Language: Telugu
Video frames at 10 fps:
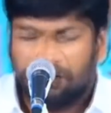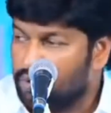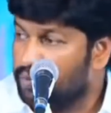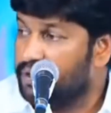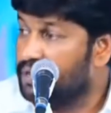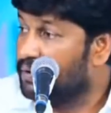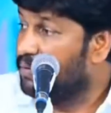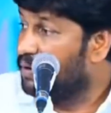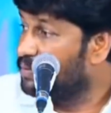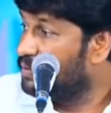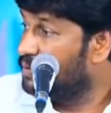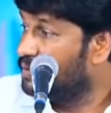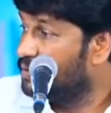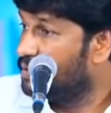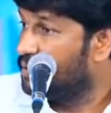నువ్వేంట్రా బాబు
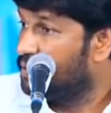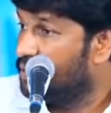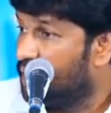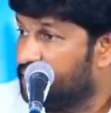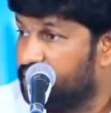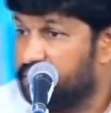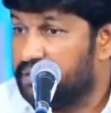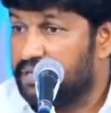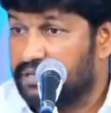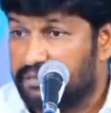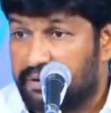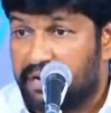అతని మీద అంత